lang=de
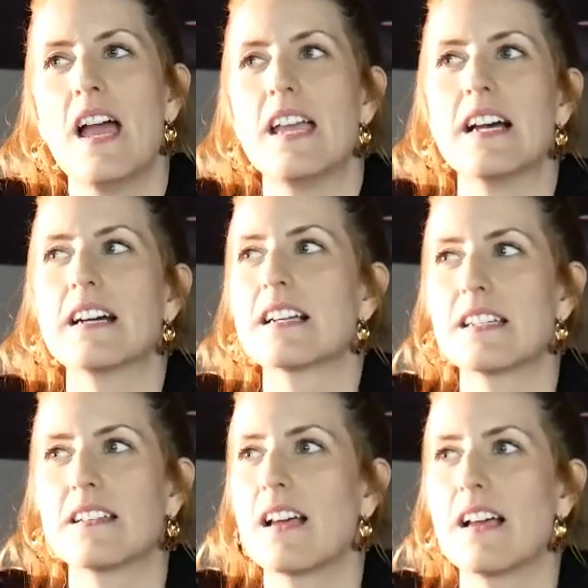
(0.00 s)
Ja,
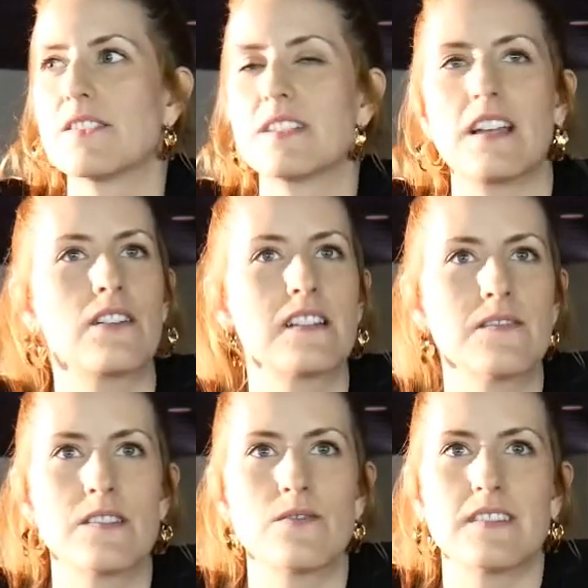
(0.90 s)
also genau das,
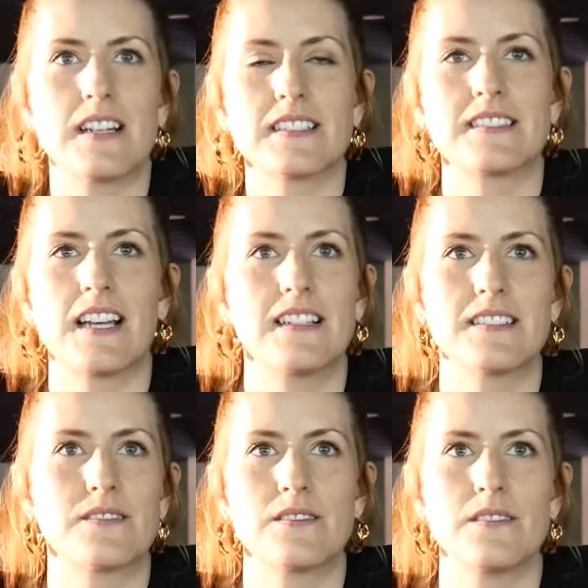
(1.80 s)
was du sagst, sind
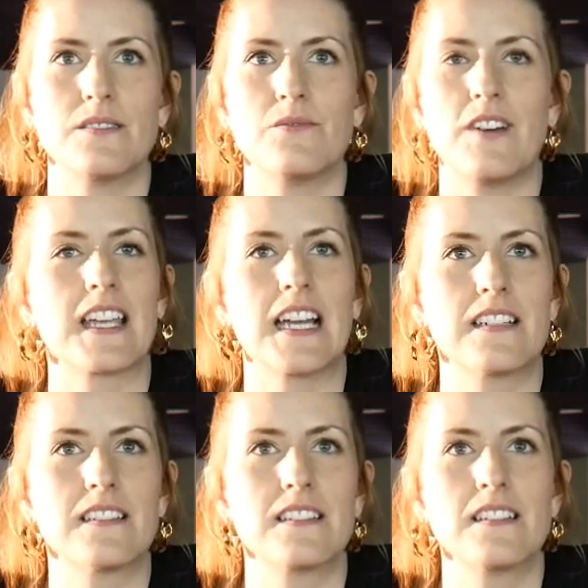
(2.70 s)
alles äh,
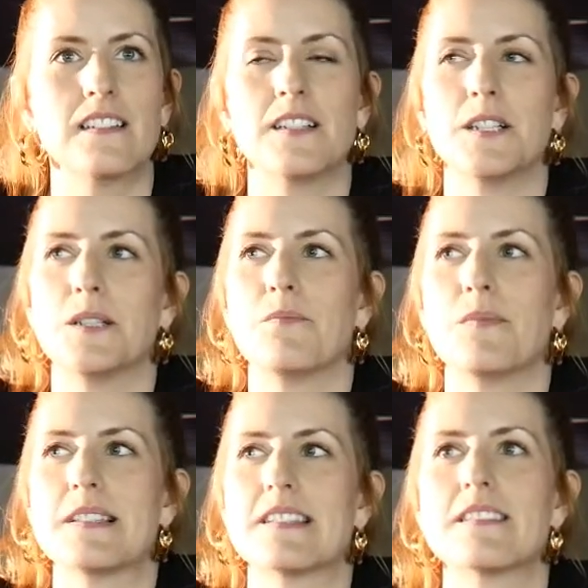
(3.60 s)
Varianten.
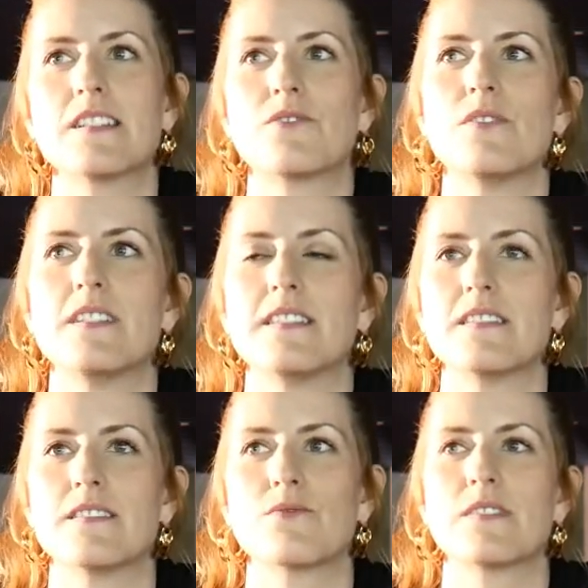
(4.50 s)
Ähm, es ist natürlich
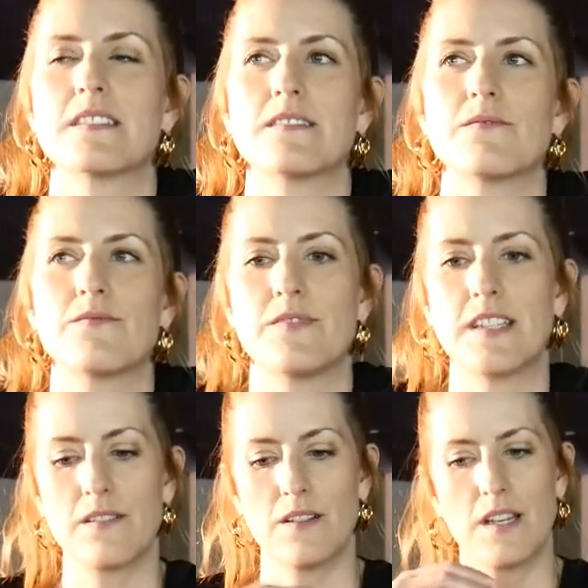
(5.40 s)
äh, so, dass
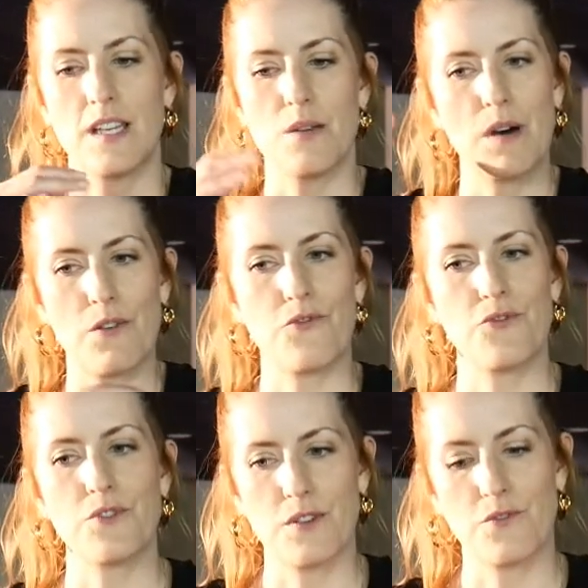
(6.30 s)
wir immer
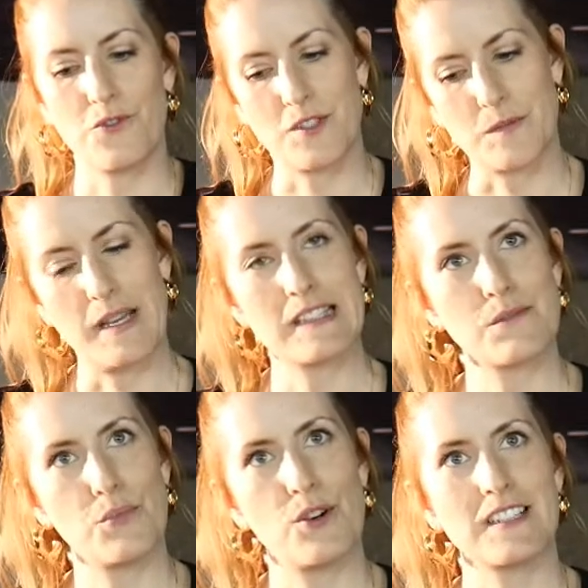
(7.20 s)
für, für das Band
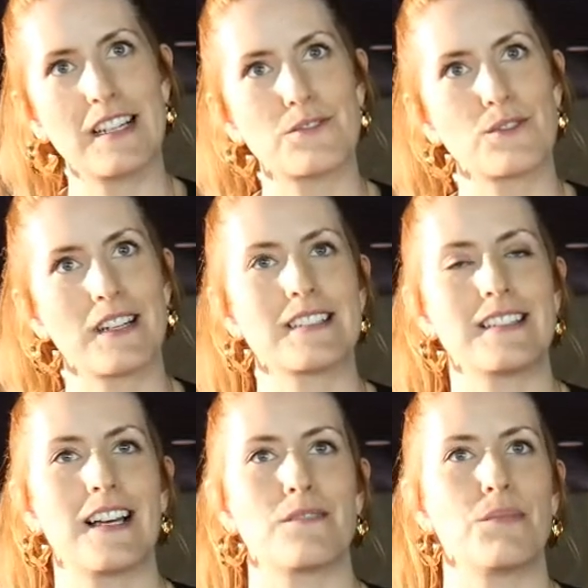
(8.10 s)
Support ja so einen ganz
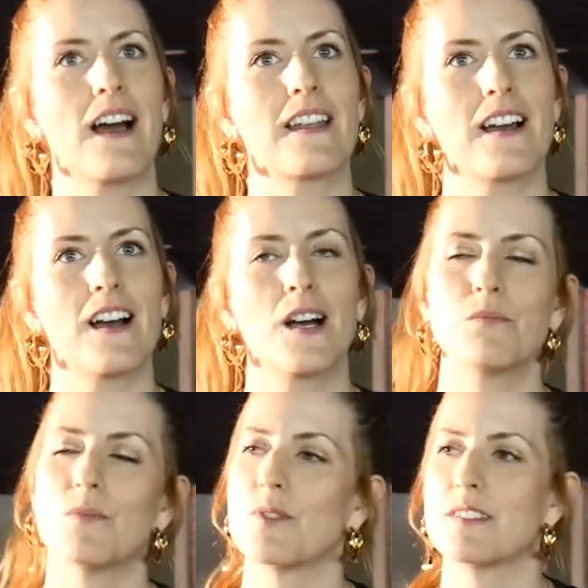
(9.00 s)
klaren Plan
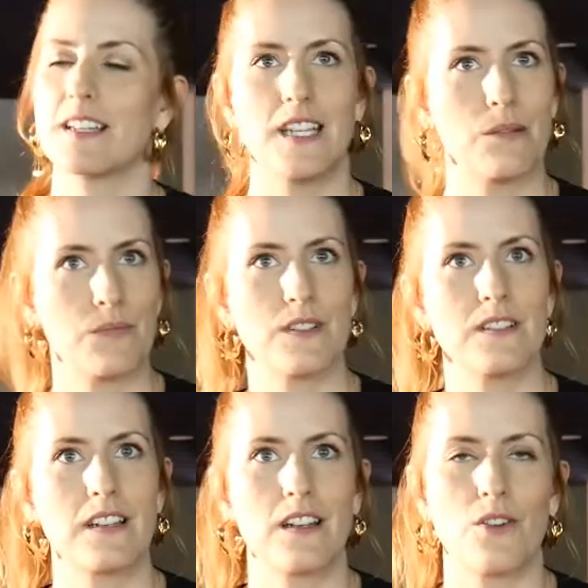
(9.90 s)
haben und dann eben ne,
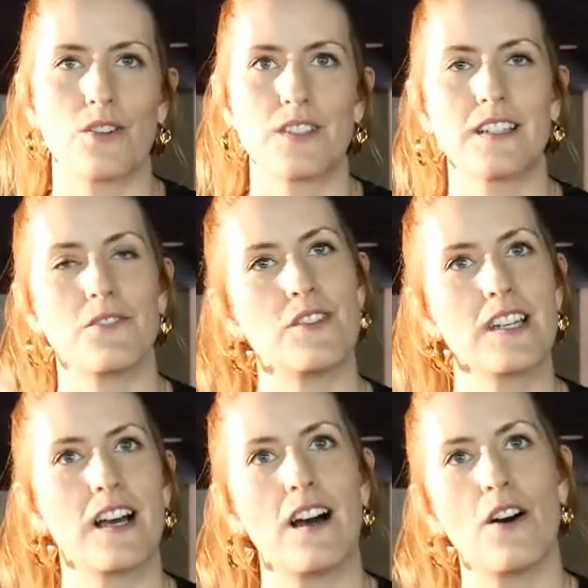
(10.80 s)
dann auch den
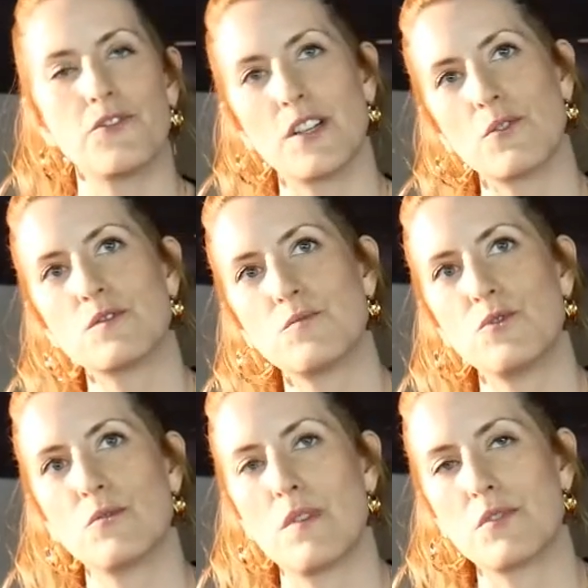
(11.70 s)
Gewinner auf der großen
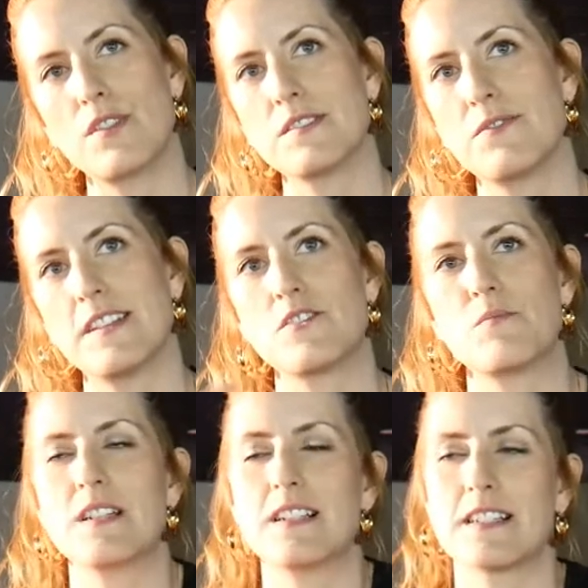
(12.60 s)
Bühne beim Schlossfest
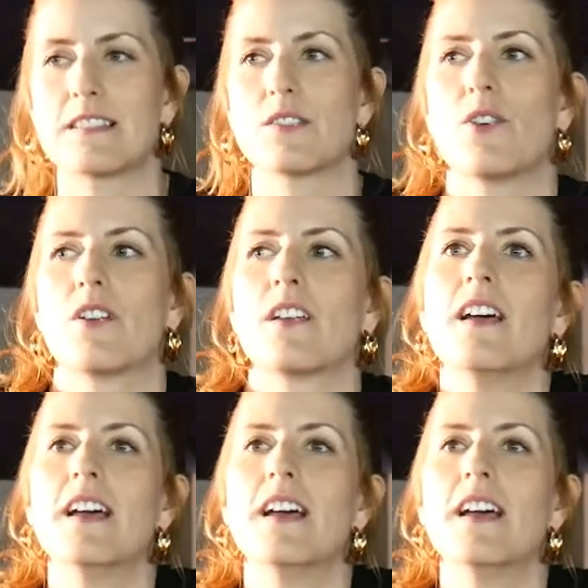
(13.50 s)
spielen lassen können